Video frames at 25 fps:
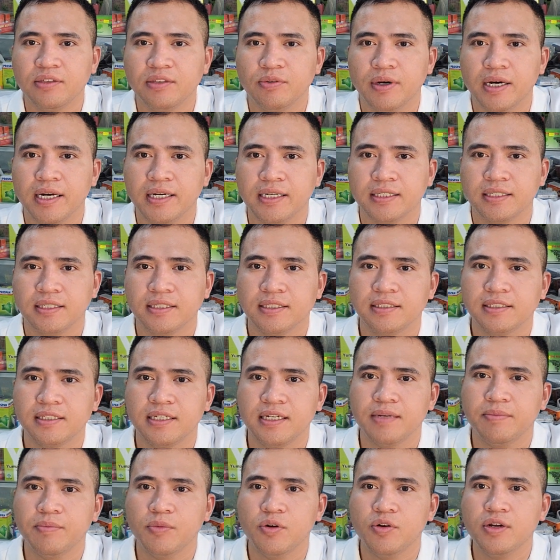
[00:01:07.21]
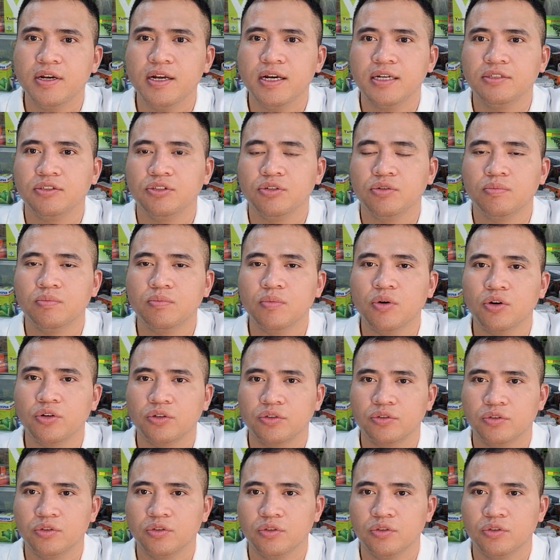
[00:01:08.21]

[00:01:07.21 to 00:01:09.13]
tuổi thì mỗi lần dùng 1